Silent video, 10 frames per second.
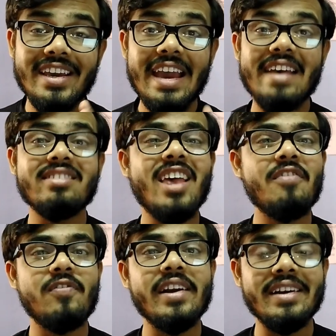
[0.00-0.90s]
एक ऐसा
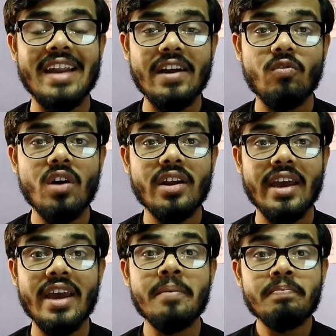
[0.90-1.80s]
एफिलेट नेटवर्क
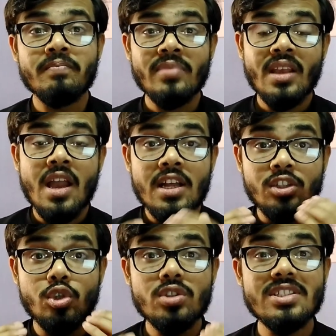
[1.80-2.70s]
है
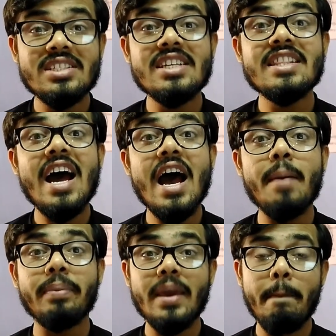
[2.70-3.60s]
जो सीधा
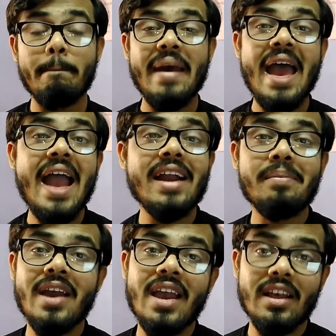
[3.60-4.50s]
आपके बैंक में